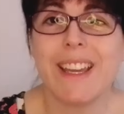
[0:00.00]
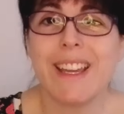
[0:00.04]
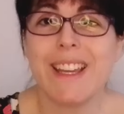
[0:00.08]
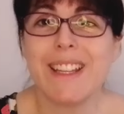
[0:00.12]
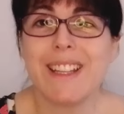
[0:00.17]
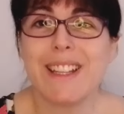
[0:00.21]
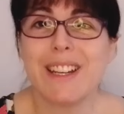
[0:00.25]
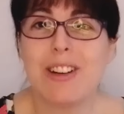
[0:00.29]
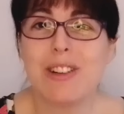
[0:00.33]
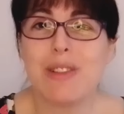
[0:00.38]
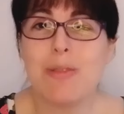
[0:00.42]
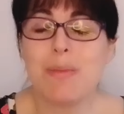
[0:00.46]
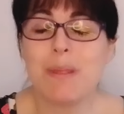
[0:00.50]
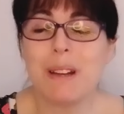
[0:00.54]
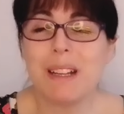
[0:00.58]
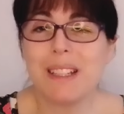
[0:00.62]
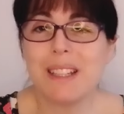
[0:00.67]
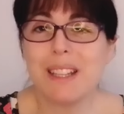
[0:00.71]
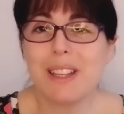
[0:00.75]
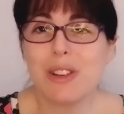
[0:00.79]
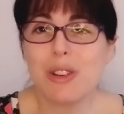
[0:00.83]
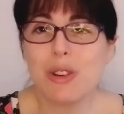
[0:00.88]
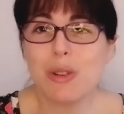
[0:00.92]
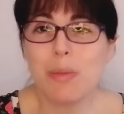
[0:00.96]
y
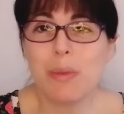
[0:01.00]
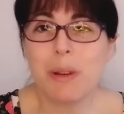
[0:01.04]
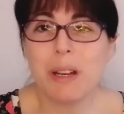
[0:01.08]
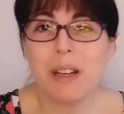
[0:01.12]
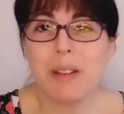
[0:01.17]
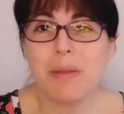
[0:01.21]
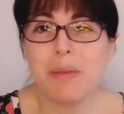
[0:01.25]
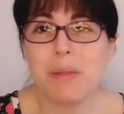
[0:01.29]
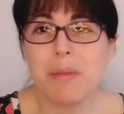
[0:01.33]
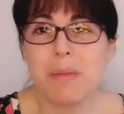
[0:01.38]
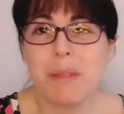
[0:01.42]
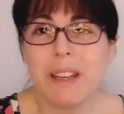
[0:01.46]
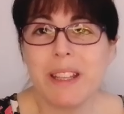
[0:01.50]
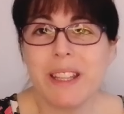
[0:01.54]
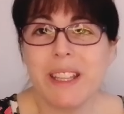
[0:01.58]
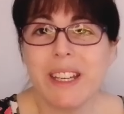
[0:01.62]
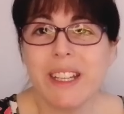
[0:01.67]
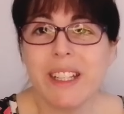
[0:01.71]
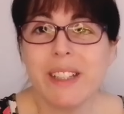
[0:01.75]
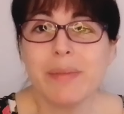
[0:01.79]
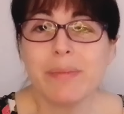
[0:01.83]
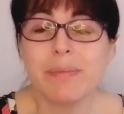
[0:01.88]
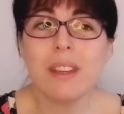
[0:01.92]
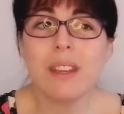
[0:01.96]
traumático para mi
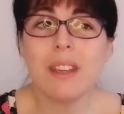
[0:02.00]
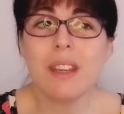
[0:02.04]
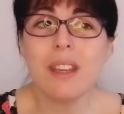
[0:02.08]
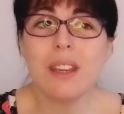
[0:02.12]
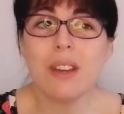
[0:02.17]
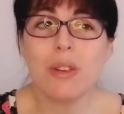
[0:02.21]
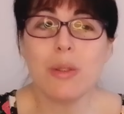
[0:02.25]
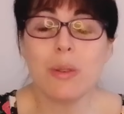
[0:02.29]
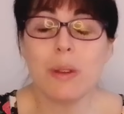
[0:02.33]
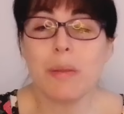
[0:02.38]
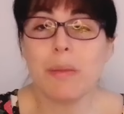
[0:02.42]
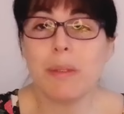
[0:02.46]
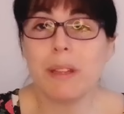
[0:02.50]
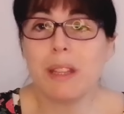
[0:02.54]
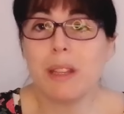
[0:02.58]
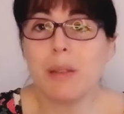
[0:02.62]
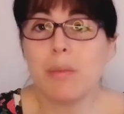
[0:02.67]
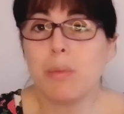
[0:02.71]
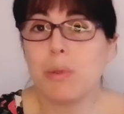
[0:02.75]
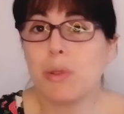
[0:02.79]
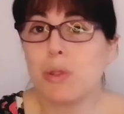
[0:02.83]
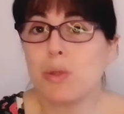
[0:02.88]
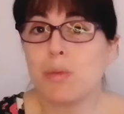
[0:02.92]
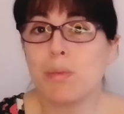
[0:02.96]
madre y obviamente
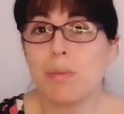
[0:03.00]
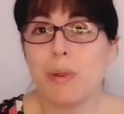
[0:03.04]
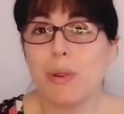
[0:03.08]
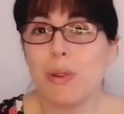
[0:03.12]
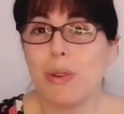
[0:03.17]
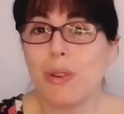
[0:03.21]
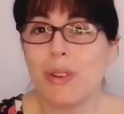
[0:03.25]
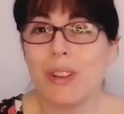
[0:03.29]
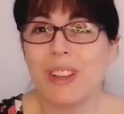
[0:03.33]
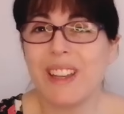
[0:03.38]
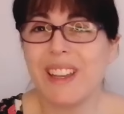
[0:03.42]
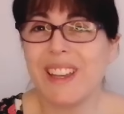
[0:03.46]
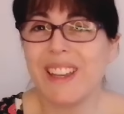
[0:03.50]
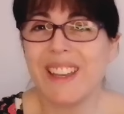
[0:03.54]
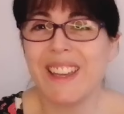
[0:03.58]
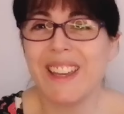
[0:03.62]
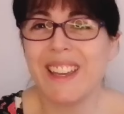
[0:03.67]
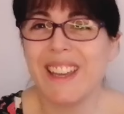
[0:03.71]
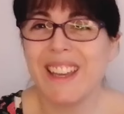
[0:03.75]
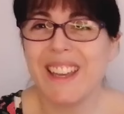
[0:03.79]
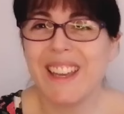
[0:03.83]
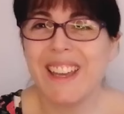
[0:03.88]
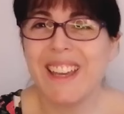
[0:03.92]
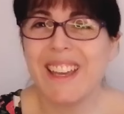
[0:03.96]
pues supongo que